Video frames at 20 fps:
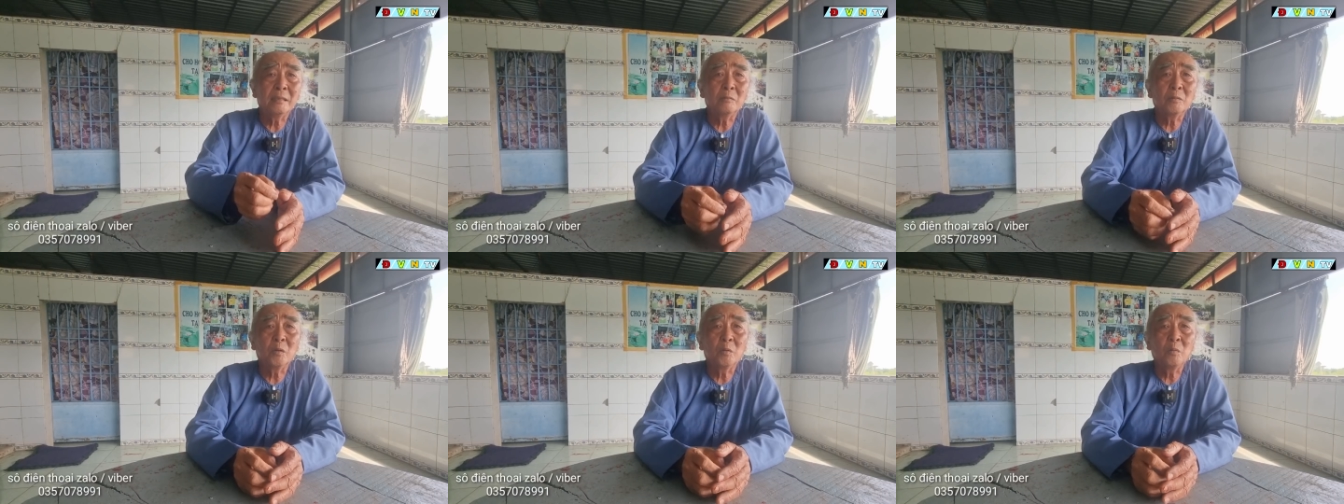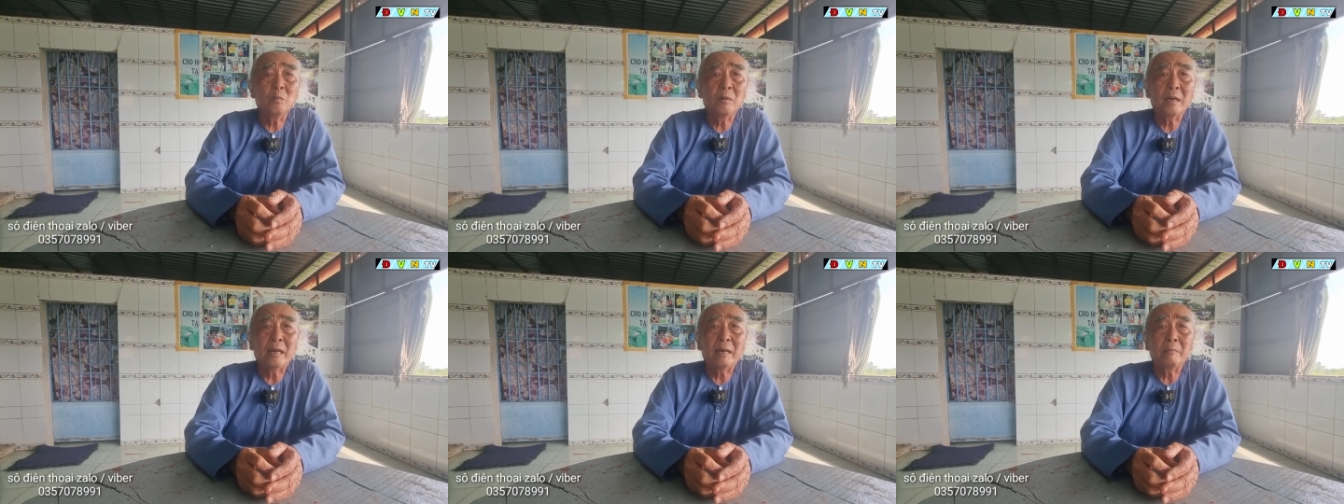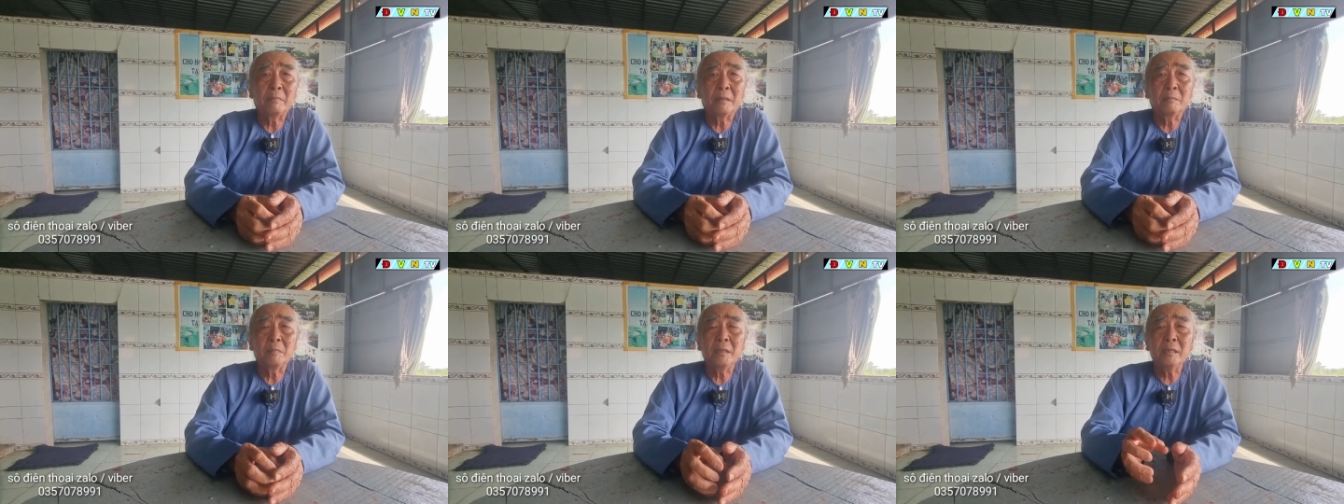trong cung
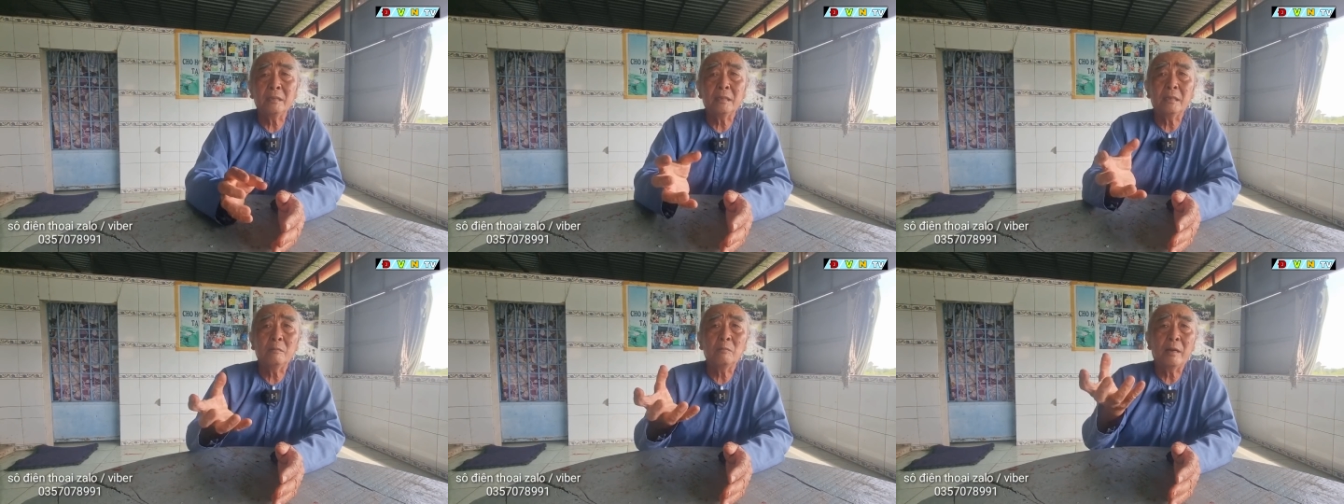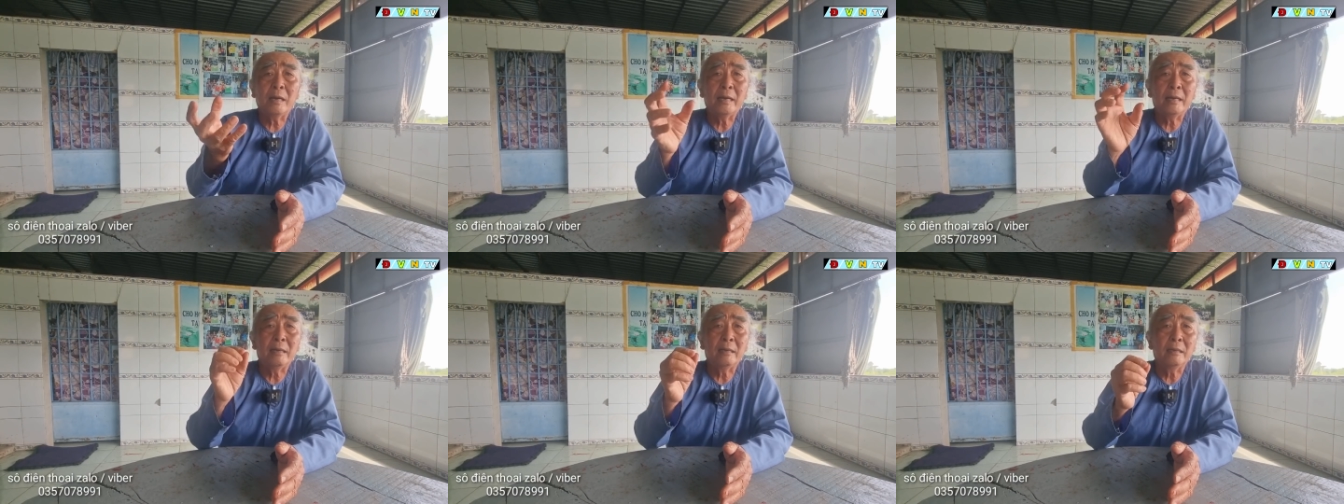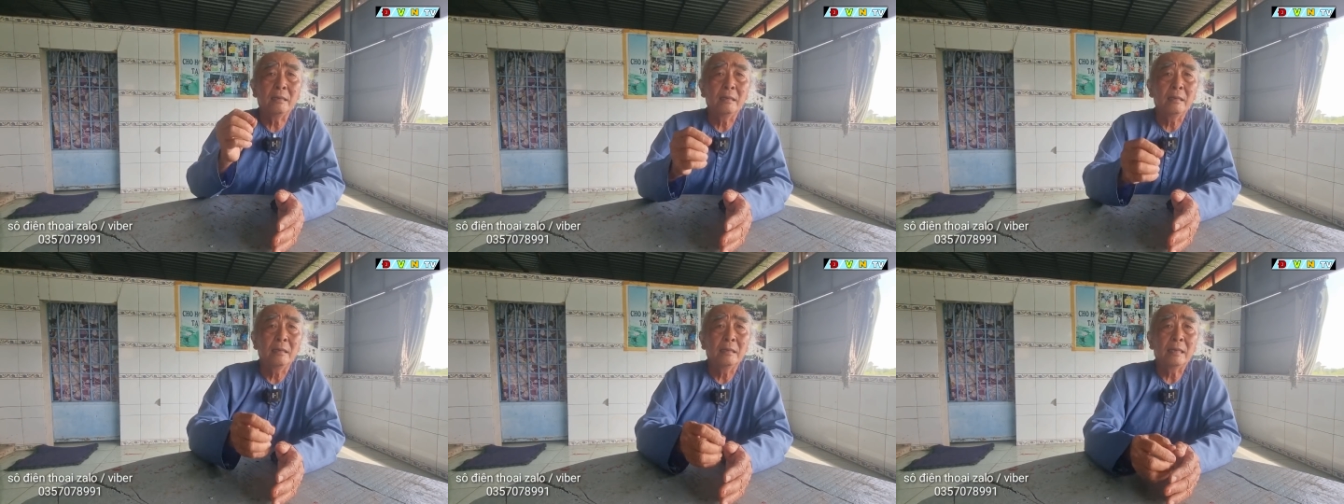hoài mà biết ở
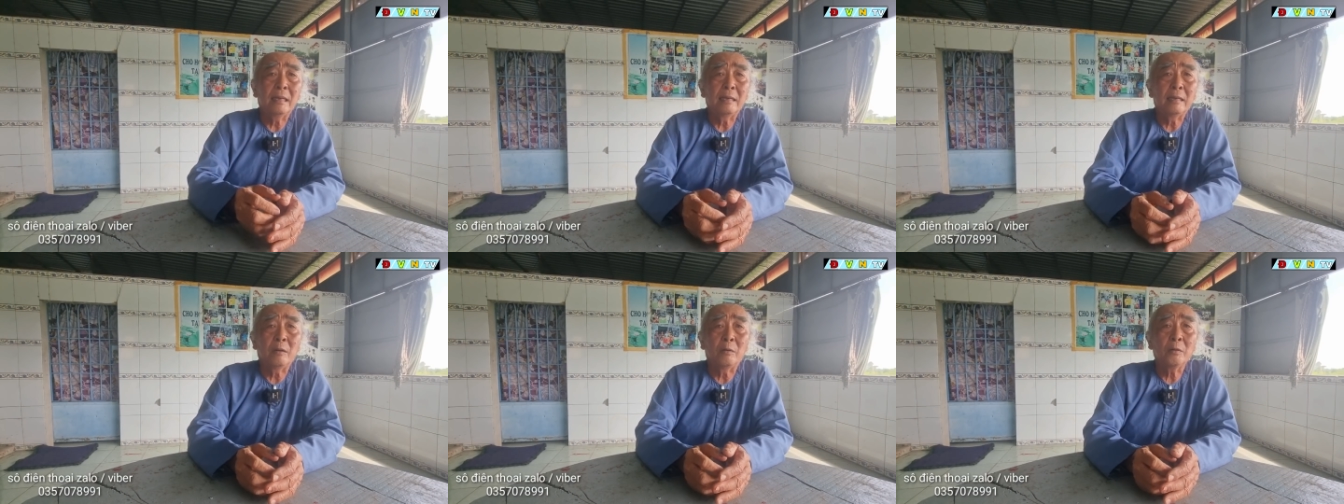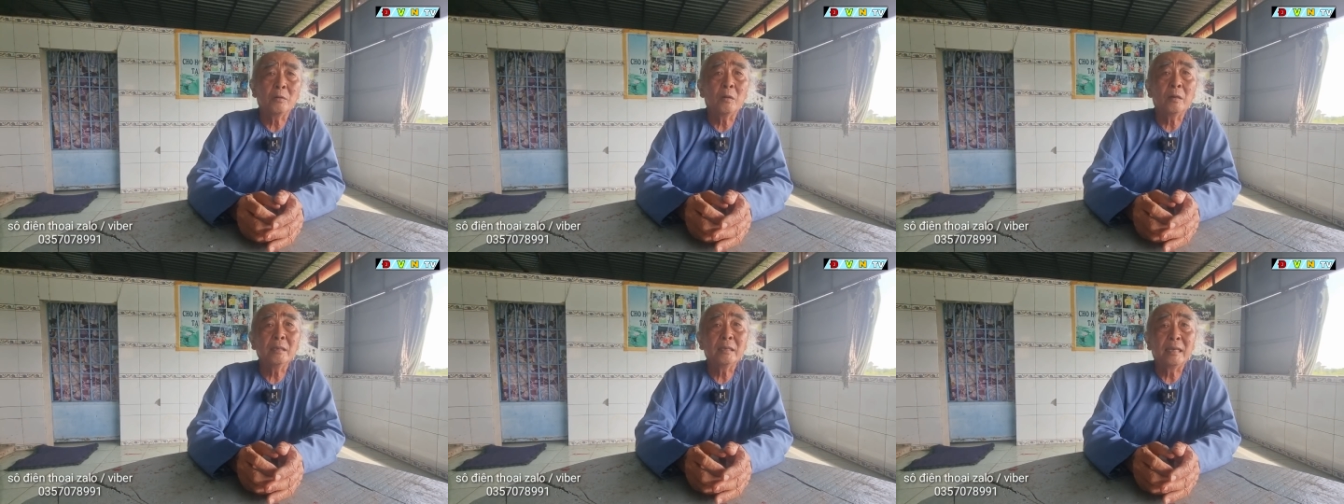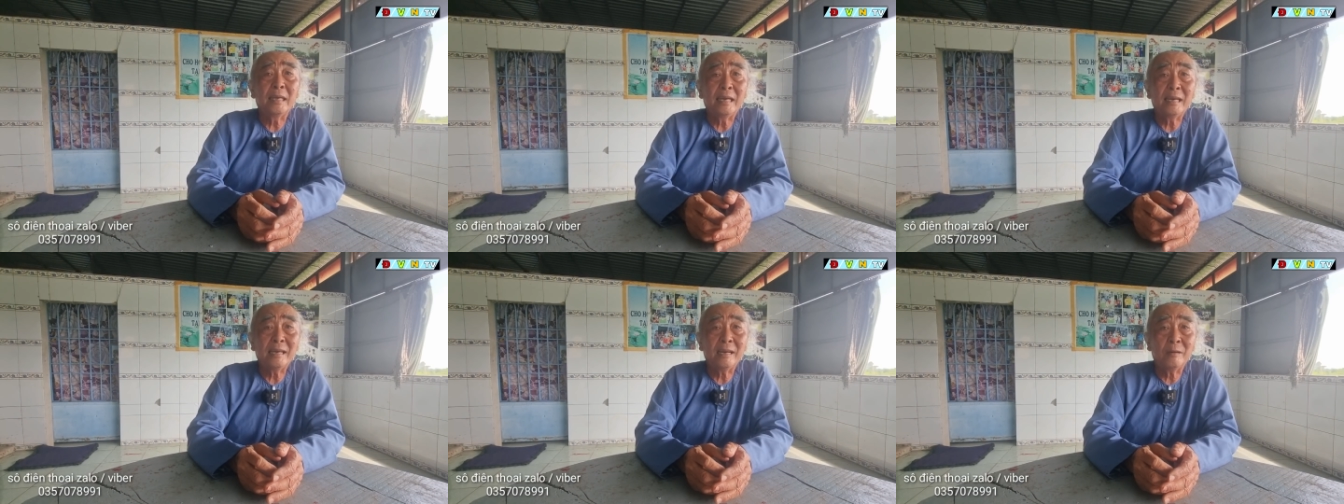ngoài thành nội có
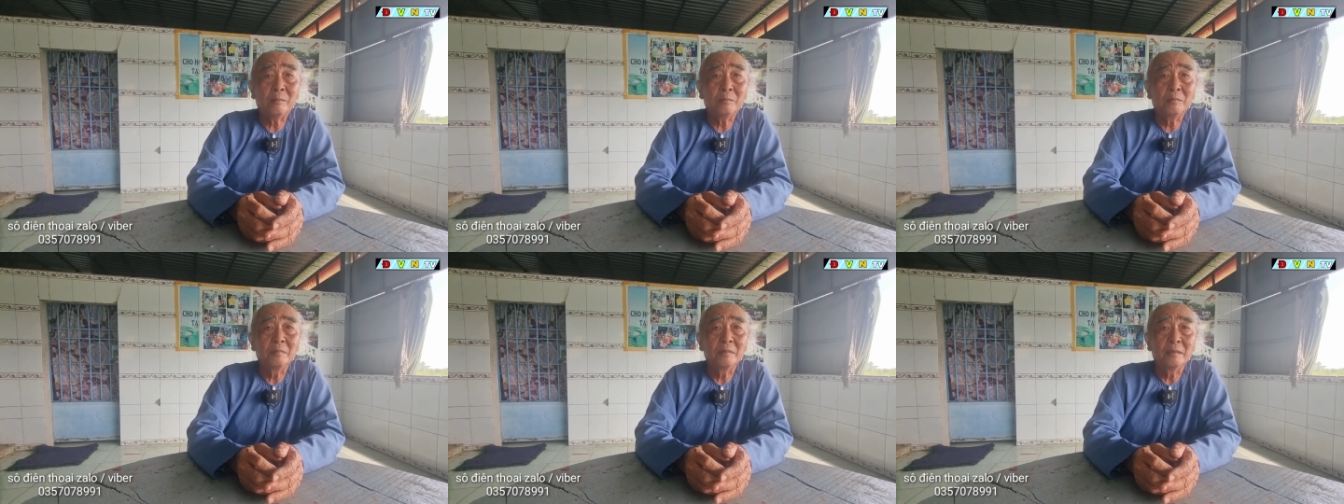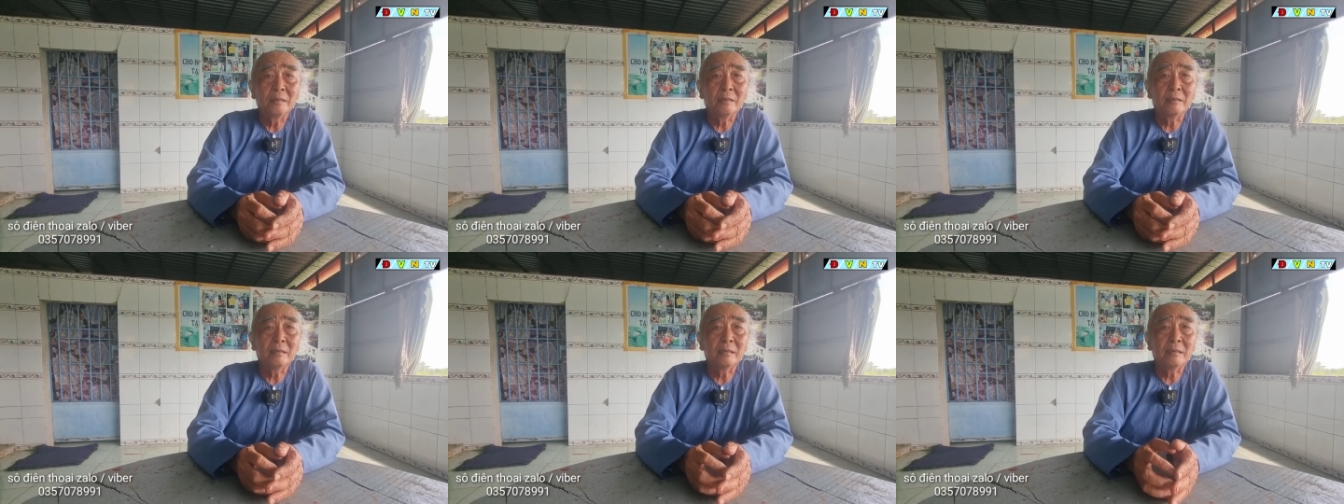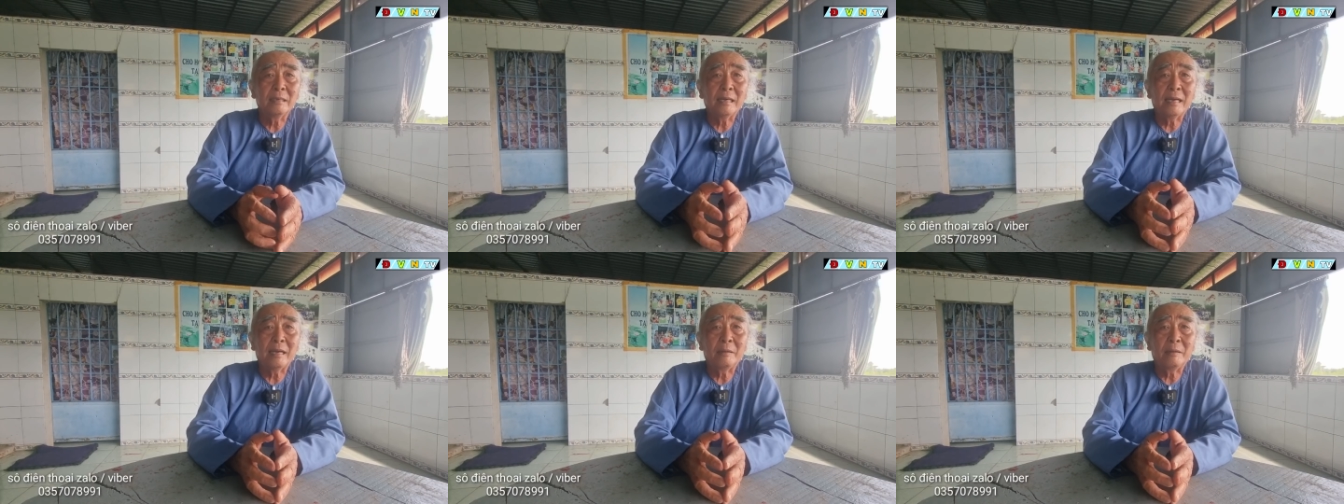gì hay không cho nên yeah. Dạ.